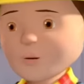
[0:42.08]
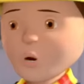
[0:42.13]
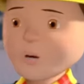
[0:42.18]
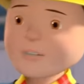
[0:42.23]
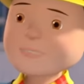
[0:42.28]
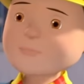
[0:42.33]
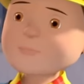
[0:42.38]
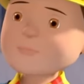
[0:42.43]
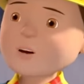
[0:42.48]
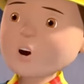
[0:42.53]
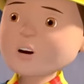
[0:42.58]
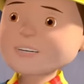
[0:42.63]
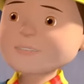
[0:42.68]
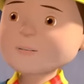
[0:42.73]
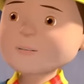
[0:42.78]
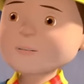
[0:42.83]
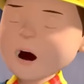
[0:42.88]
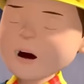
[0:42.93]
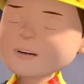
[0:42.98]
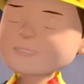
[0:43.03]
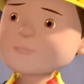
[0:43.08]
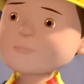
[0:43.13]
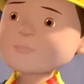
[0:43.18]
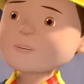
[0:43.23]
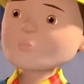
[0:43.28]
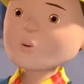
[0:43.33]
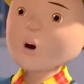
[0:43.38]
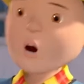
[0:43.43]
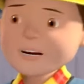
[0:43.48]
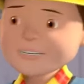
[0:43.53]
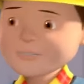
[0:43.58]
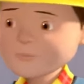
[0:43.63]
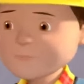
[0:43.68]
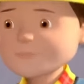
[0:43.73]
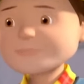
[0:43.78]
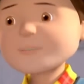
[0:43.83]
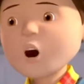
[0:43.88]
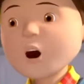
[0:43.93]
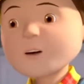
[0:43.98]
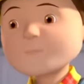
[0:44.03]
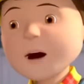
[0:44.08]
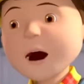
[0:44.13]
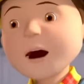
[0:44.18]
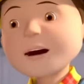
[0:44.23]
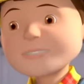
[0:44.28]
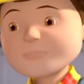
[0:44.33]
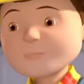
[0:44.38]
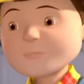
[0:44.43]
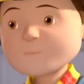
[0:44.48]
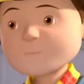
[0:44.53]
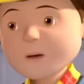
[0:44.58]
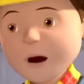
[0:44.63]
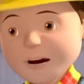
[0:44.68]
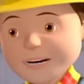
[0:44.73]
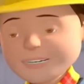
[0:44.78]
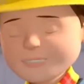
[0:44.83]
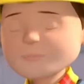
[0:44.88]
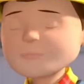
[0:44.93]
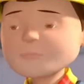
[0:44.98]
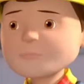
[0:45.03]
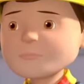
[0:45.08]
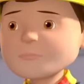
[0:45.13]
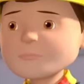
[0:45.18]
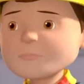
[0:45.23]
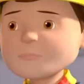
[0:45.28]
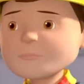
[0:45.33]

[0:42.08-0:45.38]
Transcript: Tu dois reboucher toutes les lézardes du mur avant d'appliquer la peinture.